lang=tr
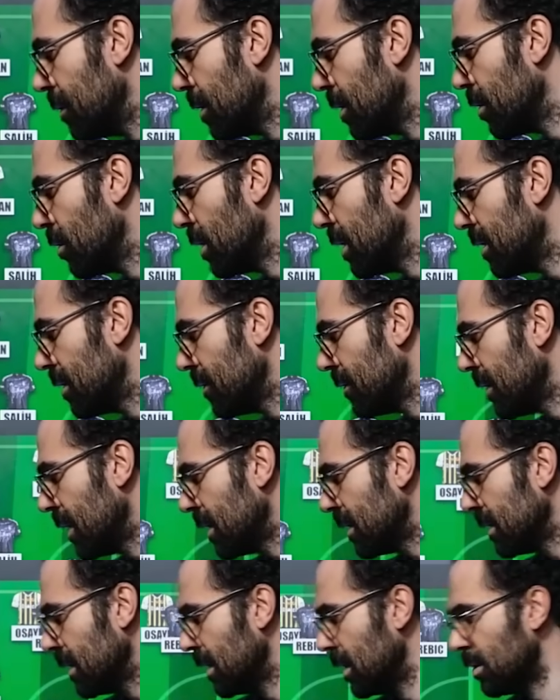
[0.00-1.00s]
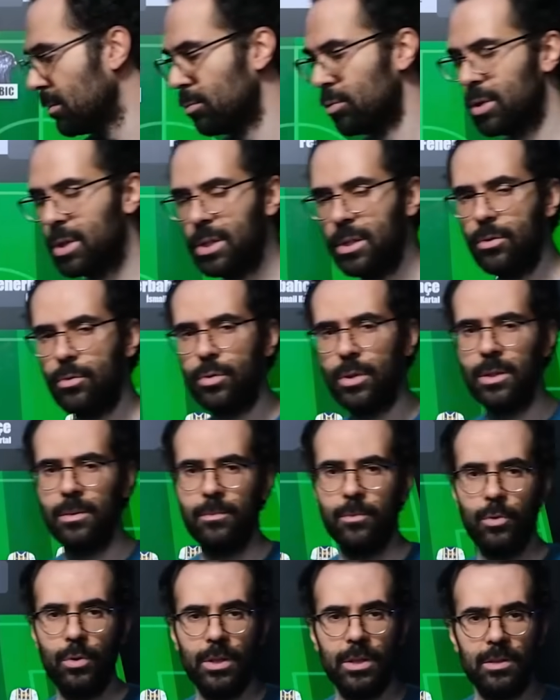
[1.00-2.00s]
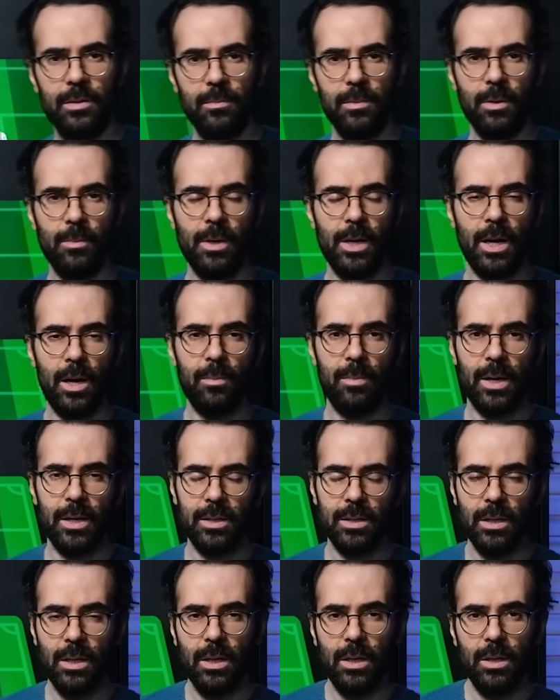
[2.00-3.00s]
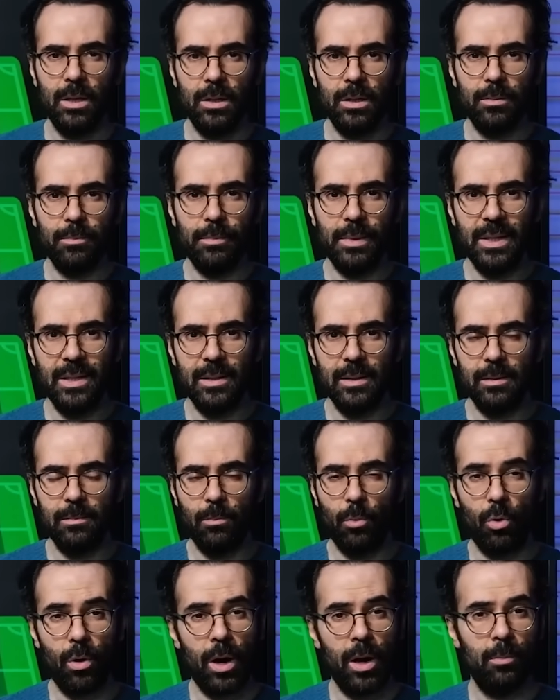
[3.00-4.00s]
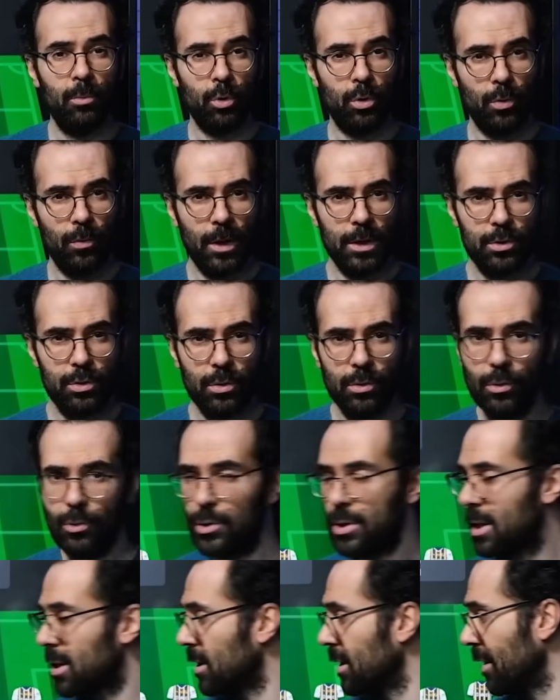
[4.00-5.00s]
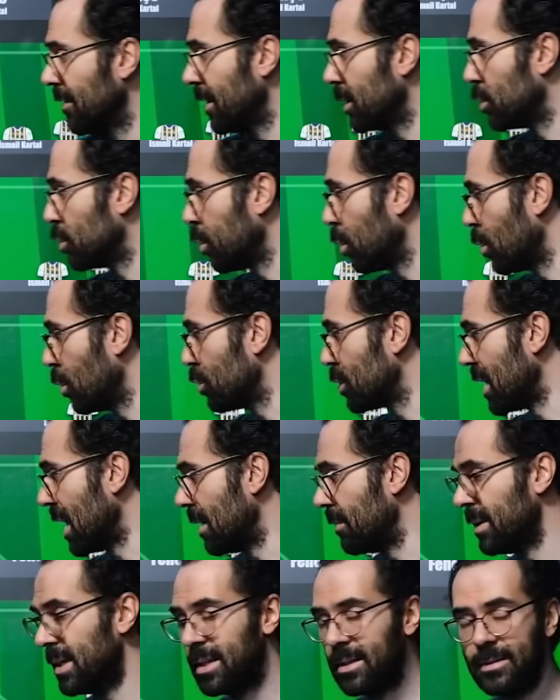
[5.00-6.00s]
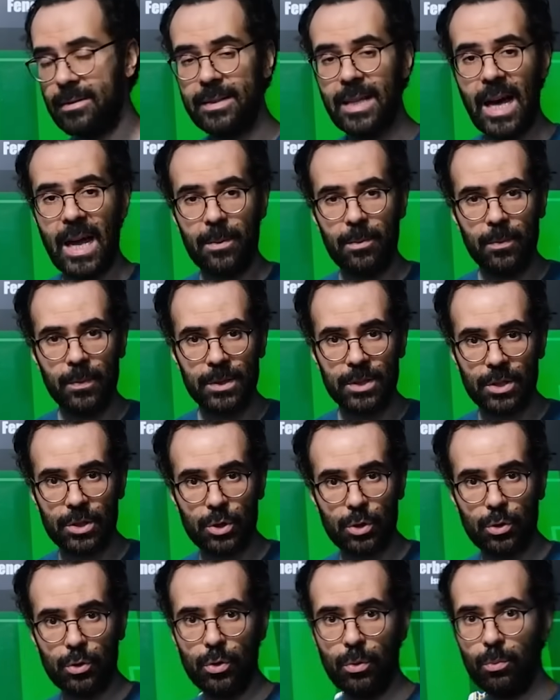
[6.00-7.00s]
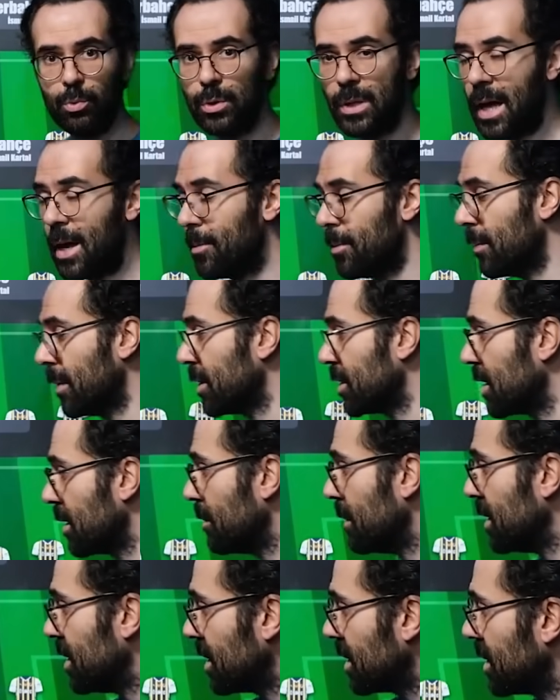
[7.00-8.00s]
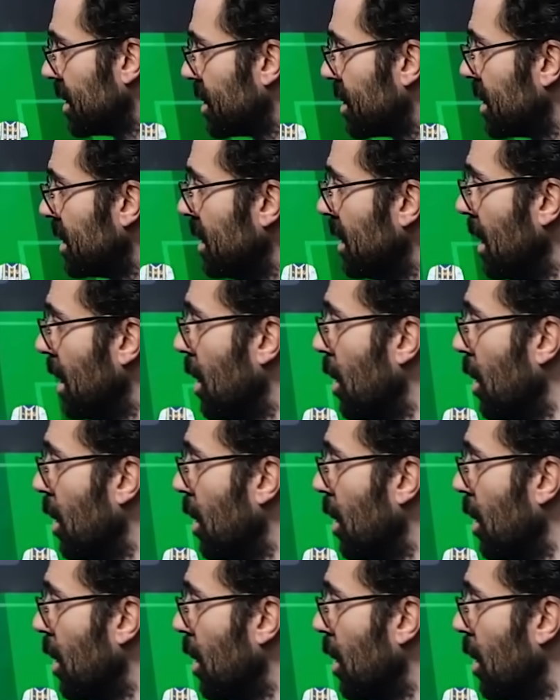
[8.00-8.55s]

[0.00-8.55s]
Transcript: bir yönetim var. Bu yeni yönetimle beraber bir moral motivasyon yüksekliği ve çok özel bir derbi maça çıkıyor. Bu derbi maçta Beşiktaş'ın